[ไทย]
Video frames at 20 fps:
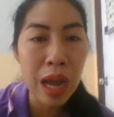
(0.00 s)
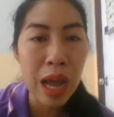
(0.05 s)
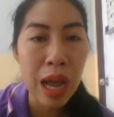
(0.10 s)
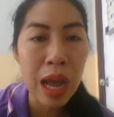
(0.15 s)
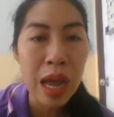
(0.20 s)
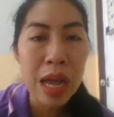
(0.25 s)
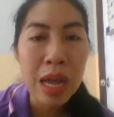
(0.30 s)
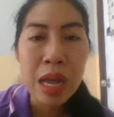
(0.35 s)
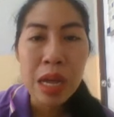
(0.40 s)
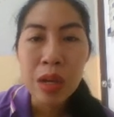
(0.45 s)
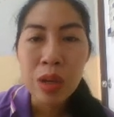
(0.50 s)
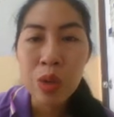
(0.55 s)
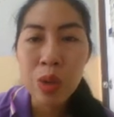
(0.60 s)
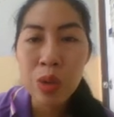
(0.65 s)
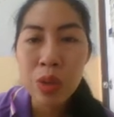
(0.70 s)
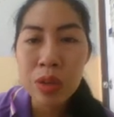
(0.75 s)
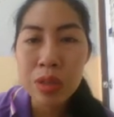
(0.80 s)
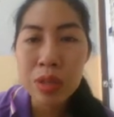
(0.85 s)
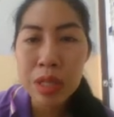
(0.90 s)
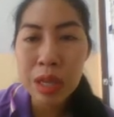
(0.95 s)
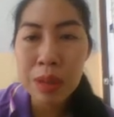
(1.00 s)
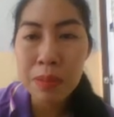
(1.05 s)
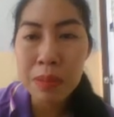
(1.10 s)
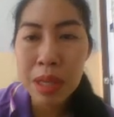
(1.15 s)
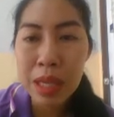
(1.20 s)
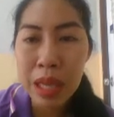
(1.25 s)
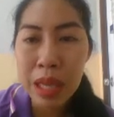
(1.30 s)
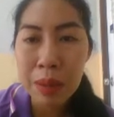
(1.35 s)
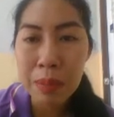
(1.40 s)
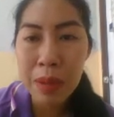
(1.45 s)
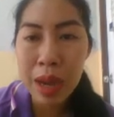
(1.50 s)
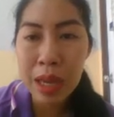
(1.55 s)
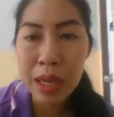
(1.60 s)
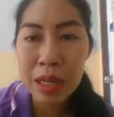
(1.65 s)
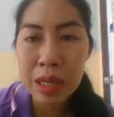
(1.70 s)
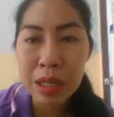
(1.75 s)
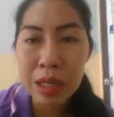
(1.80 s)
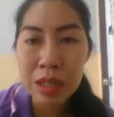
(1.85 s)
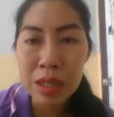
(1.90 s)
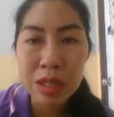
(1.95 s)
คะ ดูซิมีอีกไหม
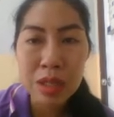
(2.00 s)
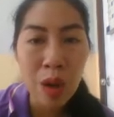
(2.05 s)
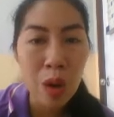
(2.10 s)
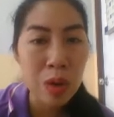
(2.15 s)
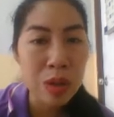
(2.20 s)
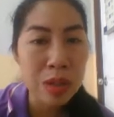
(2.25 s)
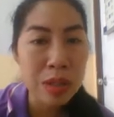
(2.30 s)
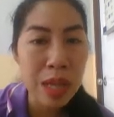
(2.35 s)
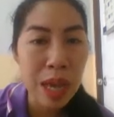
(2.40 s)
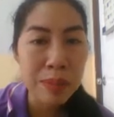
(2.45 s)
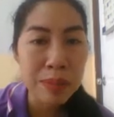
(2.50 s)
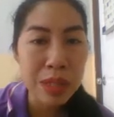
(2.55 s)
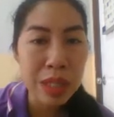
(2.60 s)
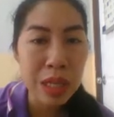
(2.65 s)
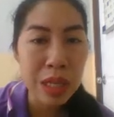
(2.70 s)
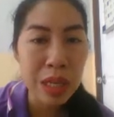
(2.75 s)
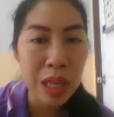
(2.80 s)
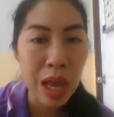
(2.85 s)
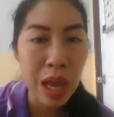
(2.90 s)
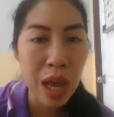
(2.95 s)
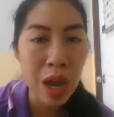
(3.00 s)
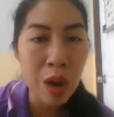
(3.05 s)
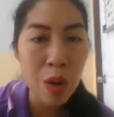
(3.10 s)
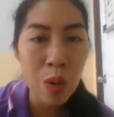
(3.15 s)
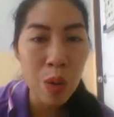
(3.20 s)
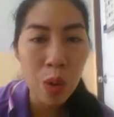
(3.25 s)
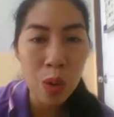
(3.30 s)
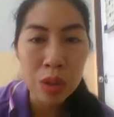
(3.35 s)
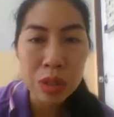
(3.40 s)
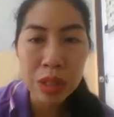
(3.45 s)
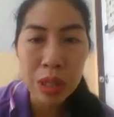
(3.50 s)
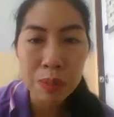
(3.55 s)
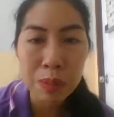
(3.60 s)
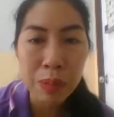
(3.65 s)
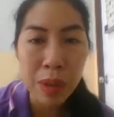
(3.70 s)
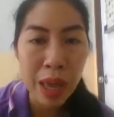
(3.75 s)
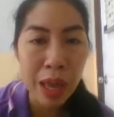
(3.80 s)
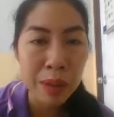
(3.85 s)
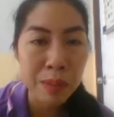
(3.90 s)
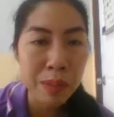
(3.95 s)
หนึ่งสองสามสี่ห้าหกเจ็ดแป
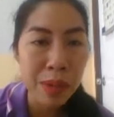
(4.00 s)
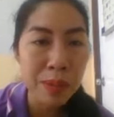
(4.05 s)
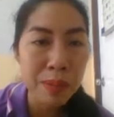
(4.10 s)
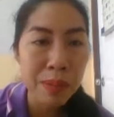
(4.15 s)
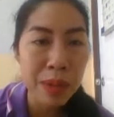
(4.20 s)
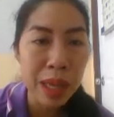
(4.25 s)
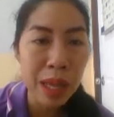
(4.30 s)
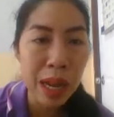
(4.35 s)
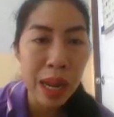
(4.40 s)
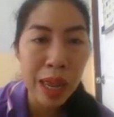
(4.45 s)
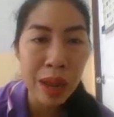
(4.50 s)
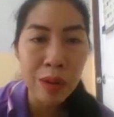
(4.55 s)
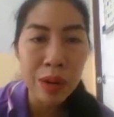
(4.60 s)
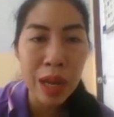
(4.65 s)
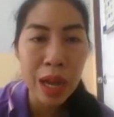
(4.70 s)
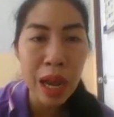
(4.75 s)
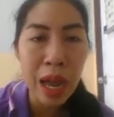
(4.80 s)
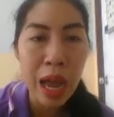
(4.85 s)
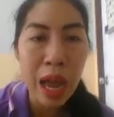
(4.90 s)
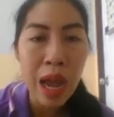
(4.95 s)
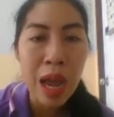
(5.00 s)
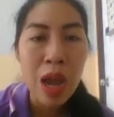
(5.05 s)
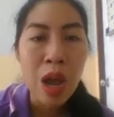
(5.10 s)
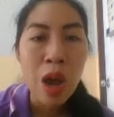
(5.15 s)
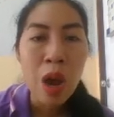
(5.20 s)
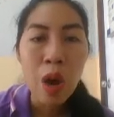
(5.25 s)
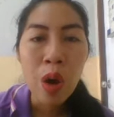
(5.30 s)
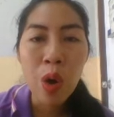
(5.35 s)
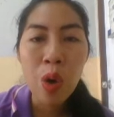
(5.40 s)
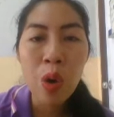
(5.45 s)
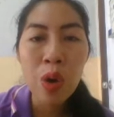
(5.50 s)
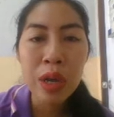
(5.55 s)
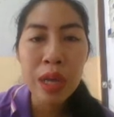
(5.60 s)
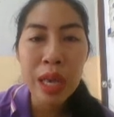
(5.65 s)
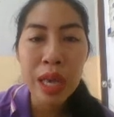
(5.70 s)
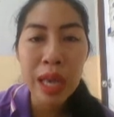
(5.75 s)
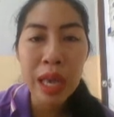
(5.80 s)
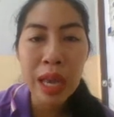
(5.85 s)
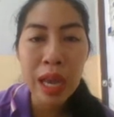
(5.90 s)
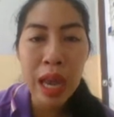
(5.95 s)
ดไม่มีแล้วนะคะ โอเค
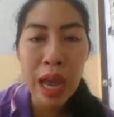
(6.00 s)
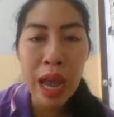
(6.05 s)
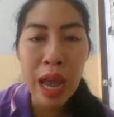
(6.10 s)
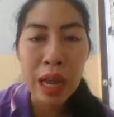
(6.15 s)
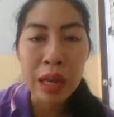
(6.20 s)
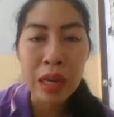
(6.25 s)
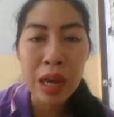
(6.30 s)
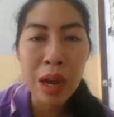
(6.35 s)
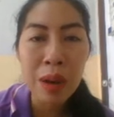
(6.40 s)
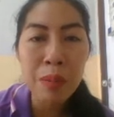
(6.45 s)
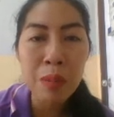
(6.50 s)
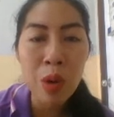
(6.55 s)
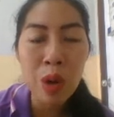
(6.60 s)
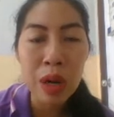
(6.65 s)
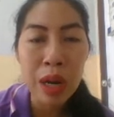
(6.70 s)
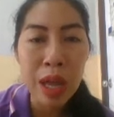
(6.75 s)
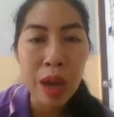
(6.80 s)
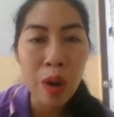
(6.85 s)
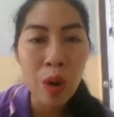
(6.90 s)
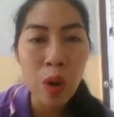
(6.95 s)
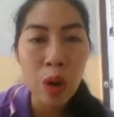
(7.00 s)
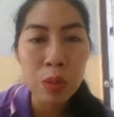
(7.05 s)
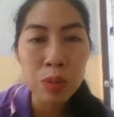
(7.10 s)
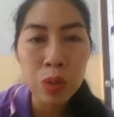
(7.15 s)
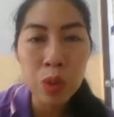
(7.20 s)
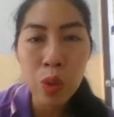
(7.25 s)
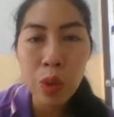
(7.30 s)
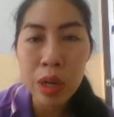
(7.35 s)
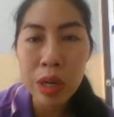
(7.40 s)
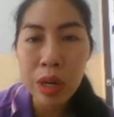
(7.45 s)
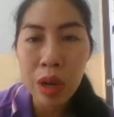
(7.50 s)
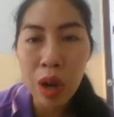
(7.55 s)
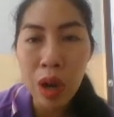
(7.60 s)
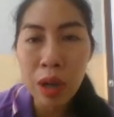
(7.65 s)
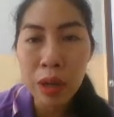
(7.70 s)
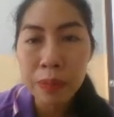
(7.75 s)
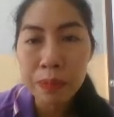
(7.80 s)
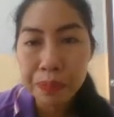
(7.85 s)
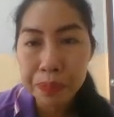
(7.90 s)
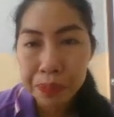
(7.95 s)
ค่ะ ทั้งหมดแล้วครบถ้วนเนาะ
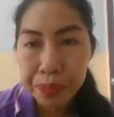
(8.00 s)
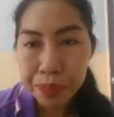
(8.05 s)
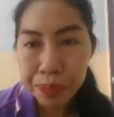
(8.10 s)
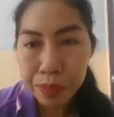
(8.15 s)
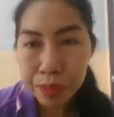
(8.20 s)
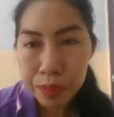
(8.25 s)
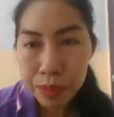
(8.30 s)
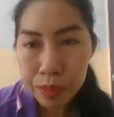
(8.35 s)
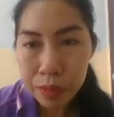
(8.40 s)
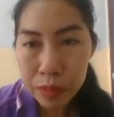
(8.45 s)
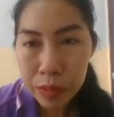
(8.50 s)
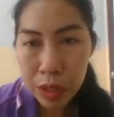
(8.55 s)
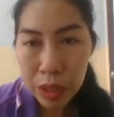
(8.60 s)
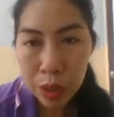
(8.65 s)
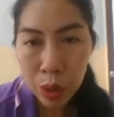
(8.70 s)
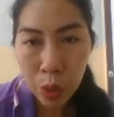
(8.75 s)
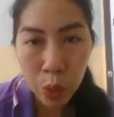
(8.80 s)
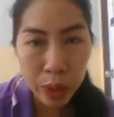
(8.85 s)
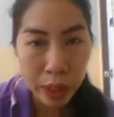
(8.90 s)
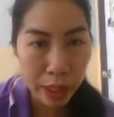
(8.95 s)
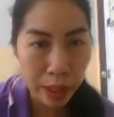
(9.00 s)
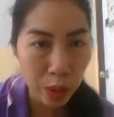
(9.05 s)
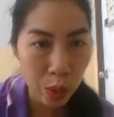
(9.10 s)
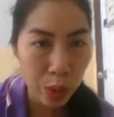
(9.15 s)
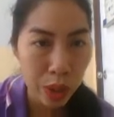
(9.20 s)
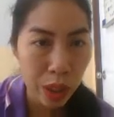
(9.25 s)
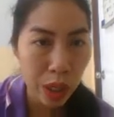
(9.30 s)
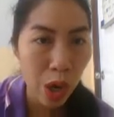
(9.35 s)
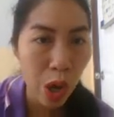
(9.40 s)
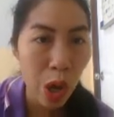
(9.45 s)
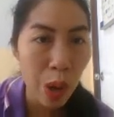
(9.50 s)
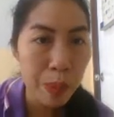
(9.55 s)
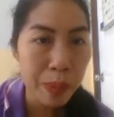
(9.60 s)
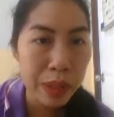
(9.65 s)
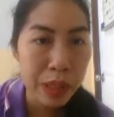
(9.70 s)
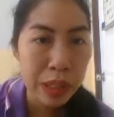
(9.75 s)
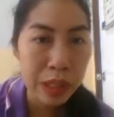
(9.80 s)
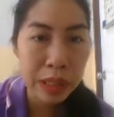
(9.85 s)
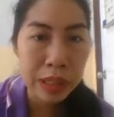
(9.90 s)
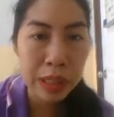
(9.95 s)
คุณหนิงดูอีกรอบห
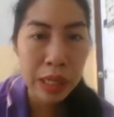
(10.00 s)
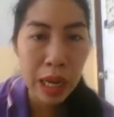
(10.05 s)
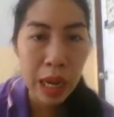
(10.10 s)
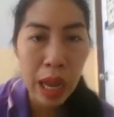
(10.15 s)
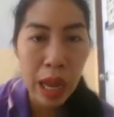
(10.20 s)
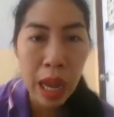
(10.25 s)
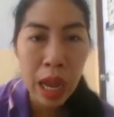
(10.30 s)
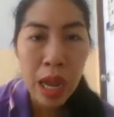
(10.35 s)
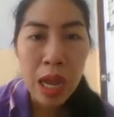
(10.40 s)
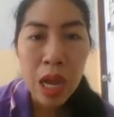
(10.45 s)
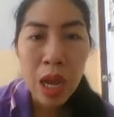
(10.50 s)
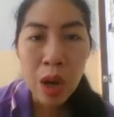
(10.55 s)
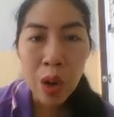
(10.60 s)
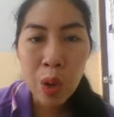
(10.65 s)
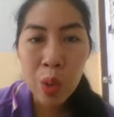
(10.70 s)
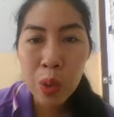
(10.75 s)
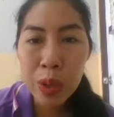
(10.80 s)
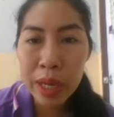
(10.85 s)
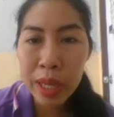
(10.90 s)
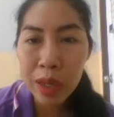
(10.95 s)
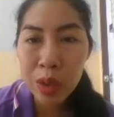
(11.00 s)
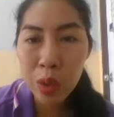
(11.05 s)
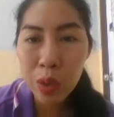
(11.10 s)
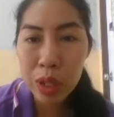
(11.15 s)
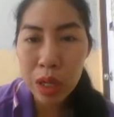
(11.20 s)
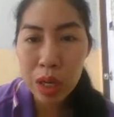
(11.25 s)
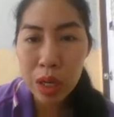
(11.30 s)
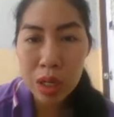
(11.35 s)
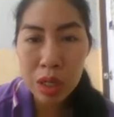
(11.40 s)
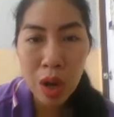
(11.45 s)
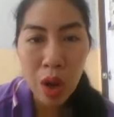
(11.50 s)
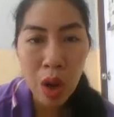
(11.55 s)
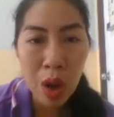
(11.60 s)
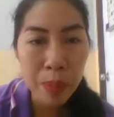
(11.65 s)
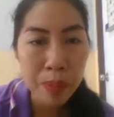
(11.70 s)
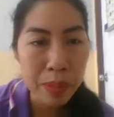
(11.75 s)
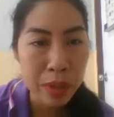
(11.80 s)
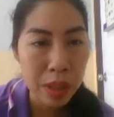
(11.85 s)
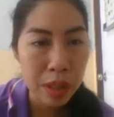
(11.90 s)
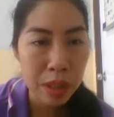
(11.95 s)
นึ่งนะคะคุณหนิงดูอีกรอบ
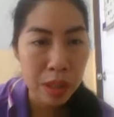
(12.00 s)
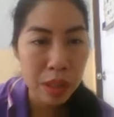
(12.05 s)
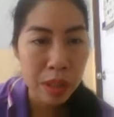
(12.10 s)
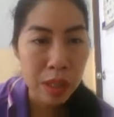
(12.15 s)
หนึ่ง